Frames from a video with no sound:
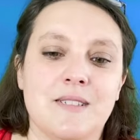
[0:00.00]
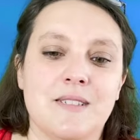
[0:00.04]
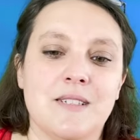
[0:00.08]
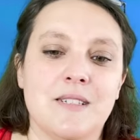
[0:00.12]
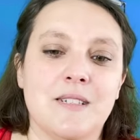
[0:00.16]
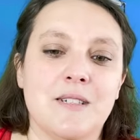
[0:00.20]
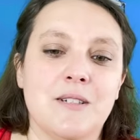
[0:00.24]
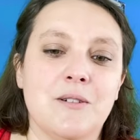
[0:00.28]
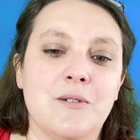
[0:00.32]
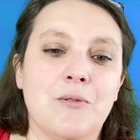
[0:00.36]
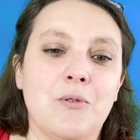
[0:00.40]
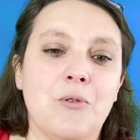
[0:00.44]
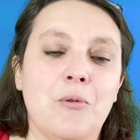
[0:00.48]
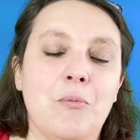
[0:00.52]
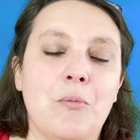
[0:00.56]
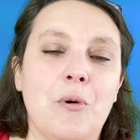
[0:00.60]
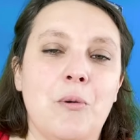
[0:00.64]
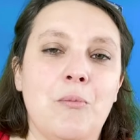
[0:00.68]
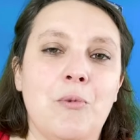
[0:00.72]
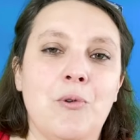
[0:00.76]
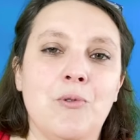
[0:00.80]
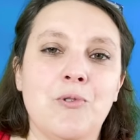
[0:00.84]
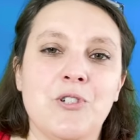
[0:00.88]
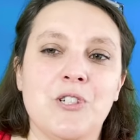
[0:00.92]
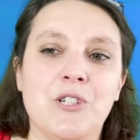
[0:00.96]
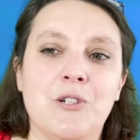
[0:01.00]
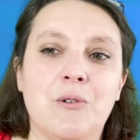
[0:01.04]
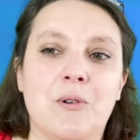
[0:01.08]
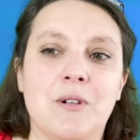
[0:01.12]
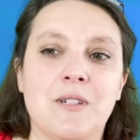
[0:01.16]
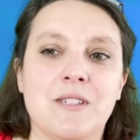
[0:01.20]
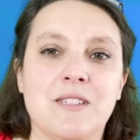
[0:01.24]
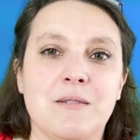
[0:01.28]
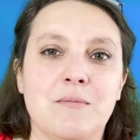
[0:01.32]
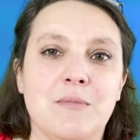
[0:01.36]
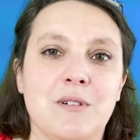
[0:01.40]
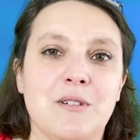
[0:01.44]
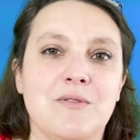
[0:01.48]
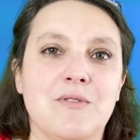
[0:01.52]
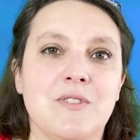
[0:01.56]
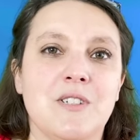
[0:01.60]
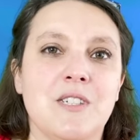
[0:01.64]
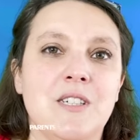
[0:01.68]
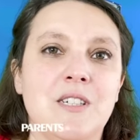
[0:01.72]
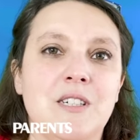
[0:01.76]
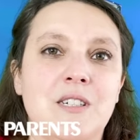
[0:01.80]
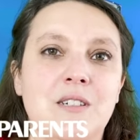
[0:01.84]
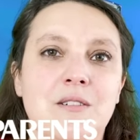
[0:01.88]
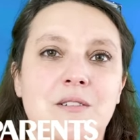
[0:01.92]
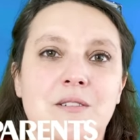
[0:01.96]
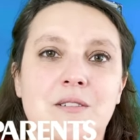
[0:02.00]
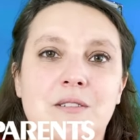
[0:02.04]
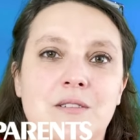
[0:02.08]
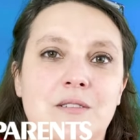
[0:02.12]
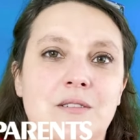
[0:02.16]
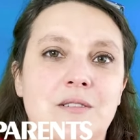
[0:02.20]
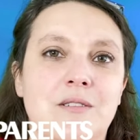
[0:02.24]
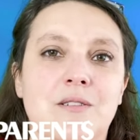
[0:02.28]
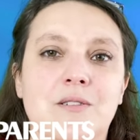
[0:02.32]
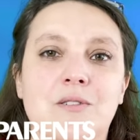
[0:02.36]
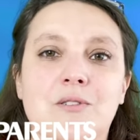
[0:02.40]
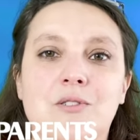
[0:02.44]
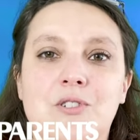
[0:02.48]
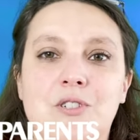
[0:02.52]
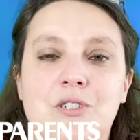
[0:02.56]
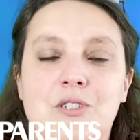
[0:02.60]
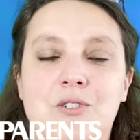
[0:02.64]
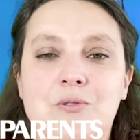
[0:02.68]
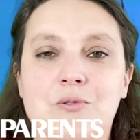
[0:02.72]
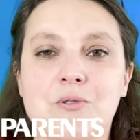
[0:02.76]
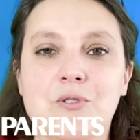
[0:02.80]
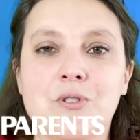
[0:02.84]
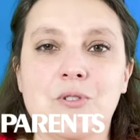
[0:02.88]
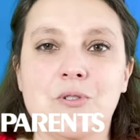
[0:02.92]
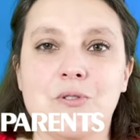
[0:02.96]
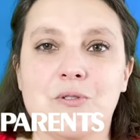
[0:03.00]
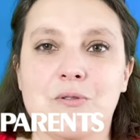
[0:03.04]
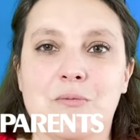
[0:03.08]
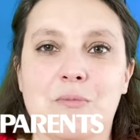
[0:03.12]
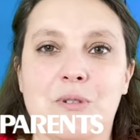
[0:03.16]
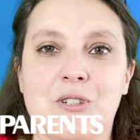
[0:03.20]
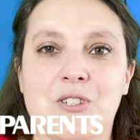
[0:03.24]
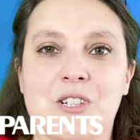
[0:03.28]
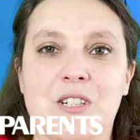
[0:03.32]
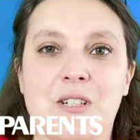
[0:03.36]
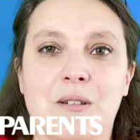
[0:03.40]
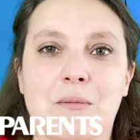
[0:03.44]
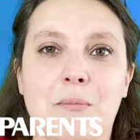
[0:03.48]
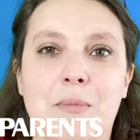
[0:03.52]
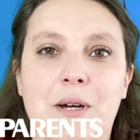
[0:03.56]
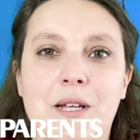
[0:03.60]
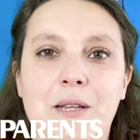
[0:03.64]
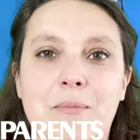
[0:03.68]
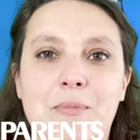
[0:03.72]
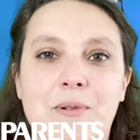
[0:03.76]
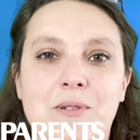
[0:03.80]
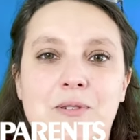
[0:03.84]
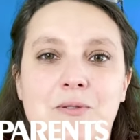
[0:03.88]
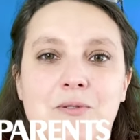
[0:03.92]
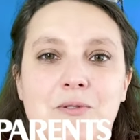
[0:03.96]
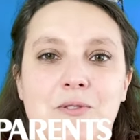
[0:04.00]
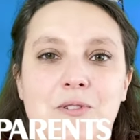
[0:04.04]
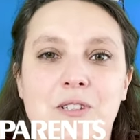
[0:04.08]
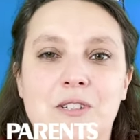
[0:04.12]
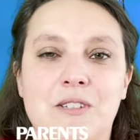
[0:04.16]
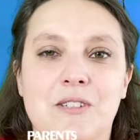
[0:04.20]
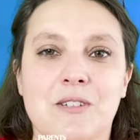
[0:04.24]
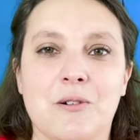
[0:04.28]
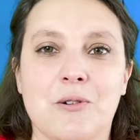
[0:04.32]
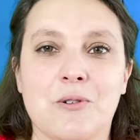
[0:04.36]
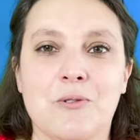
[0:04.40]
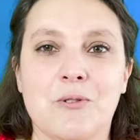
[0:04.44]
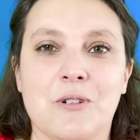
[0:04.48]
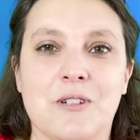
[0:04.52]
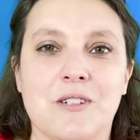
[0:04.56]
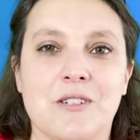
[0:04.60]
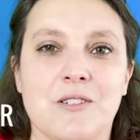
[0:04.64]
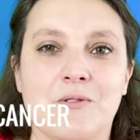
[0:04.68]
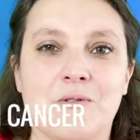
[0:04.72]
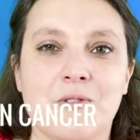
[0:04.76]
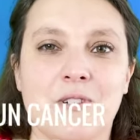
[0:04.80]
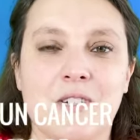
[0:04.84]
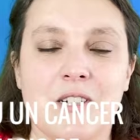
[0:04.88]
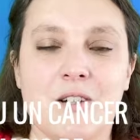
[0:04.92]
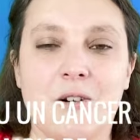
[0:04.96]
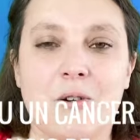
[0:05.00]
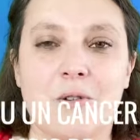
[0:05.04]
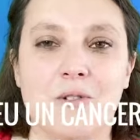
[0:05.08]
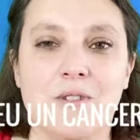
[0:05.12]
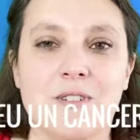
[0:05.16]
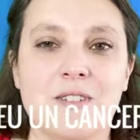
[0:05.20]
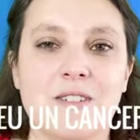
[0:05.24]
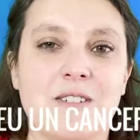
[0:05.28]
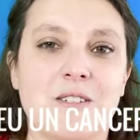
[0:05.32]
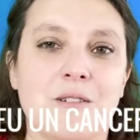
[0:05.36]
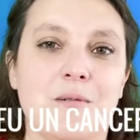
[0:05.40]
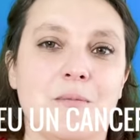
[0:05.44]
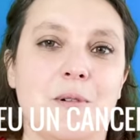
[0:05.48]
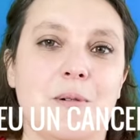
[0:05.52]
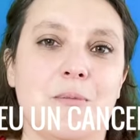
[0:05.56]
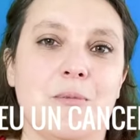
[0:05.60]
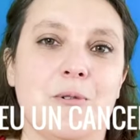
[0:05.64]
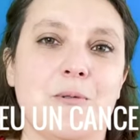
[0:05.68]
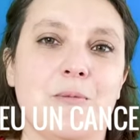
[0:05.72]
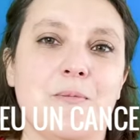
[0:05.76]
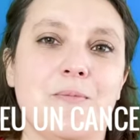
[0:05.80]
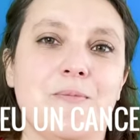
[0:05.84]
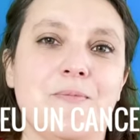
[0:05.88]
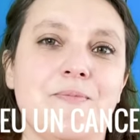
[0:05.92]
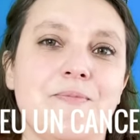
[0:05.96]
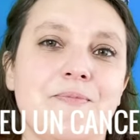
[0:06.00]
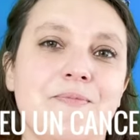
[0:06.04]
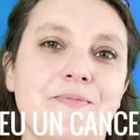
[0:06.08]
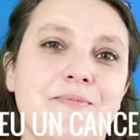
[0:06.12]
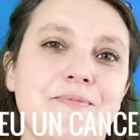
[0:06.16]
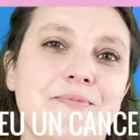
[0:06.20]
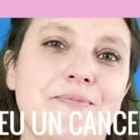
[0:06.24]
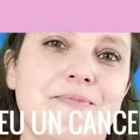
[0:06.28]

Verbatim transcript: c'est au moment où j'ai croisé ma fille euh, que j'ai su que bah, j'allais me battre parce qu'il était hors de question qu'elle grandisse sans maman.